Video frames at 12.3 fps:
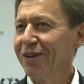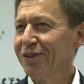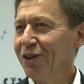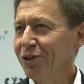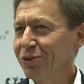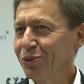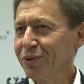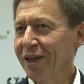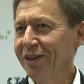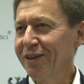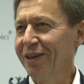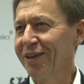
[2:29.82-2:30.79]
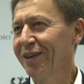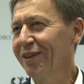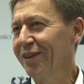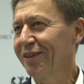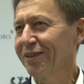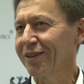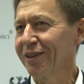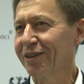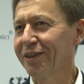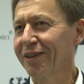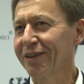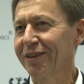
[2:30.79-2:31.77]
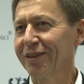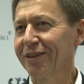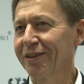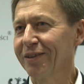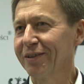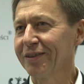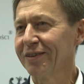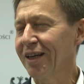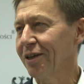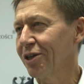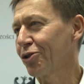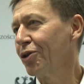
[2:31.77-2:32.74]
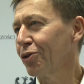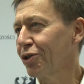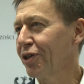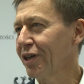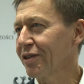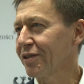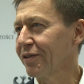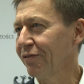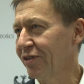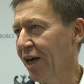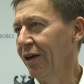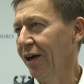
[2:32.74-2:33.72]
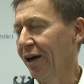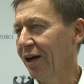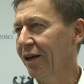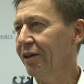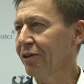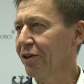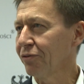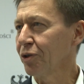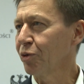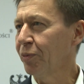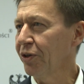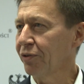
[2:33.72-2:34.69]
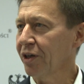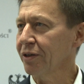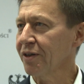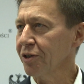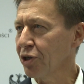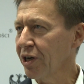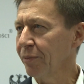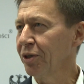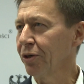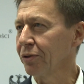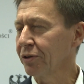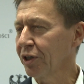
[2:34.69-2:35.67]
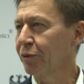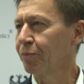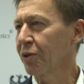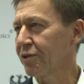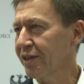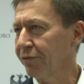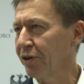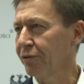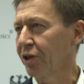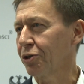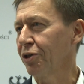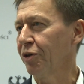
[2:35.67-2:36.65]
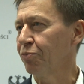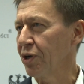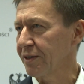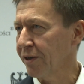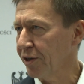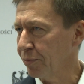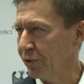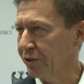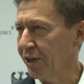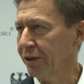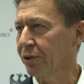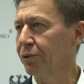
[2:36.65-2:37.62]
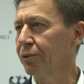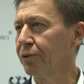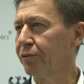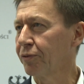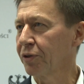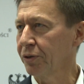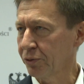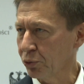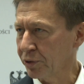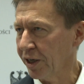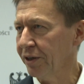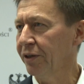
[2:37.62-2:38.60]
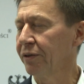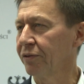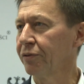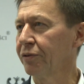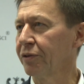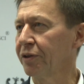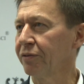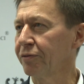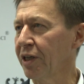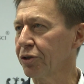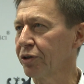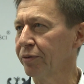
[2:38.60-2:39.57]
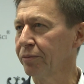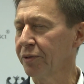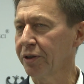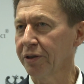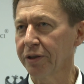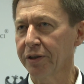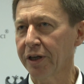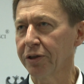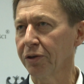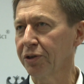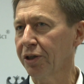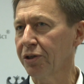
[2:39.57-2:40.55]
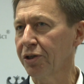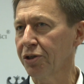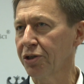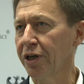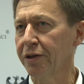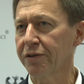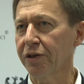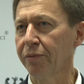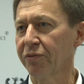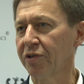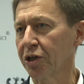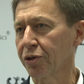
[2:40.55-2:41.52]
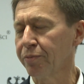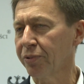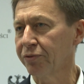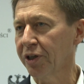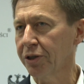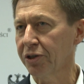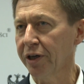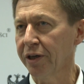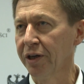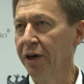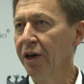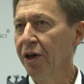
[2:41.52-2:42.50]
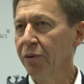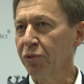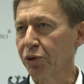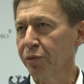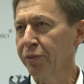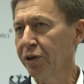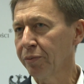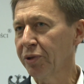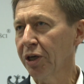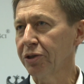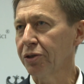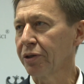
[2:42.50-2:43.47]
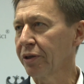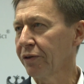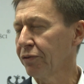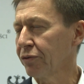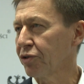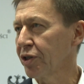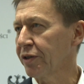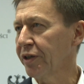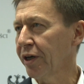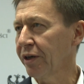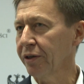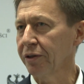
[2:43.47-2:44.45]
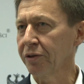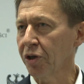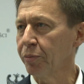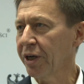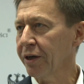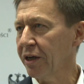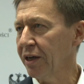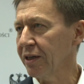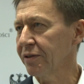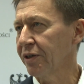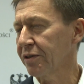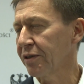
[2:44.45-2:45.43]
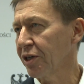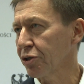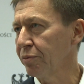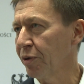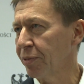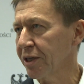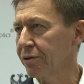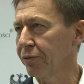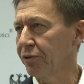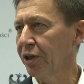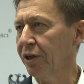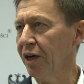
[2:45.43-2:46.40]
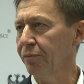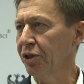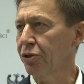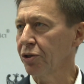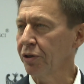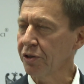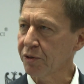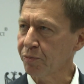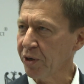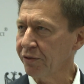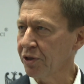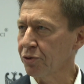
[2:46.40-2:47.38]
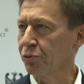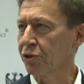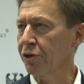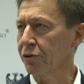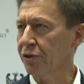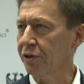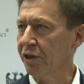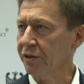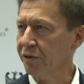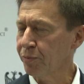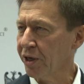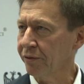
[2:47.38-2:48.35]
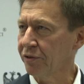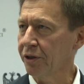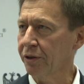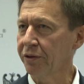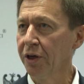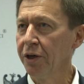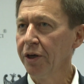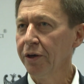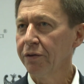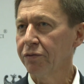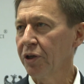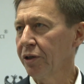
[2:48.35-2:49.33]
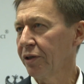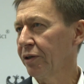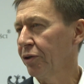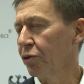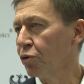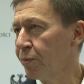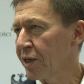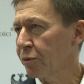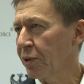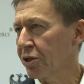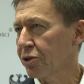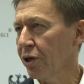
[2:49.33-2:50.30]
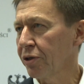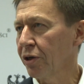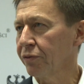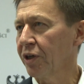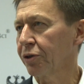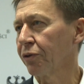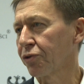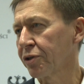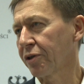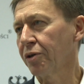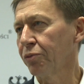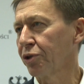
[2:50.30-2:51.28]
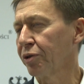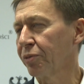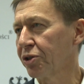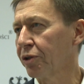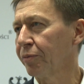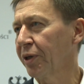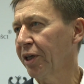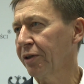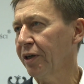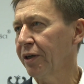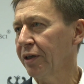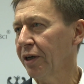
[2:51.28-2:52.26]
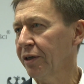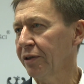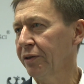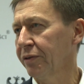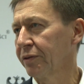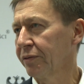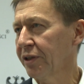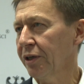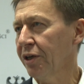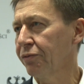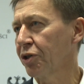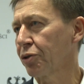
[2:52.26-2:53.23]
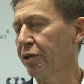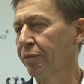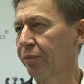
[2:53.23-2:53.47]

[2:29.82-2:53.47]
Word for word: No tutaj y, tych y, zależności jest wiele, ale niewątpliwie zaczynamy od tych podstawowych, czyli płacenie podatków. Tutaj y, w naszym rejonie gnieźnieńskim, w naszym powiecie musimy mieć wszystkie dobre relacje z naszymi pracownikami, czyli sprawy ZUS-owskie, sprawy Y, ubezpieczeniowe, to wszystko musi być dopięte na, naj, na najwyższym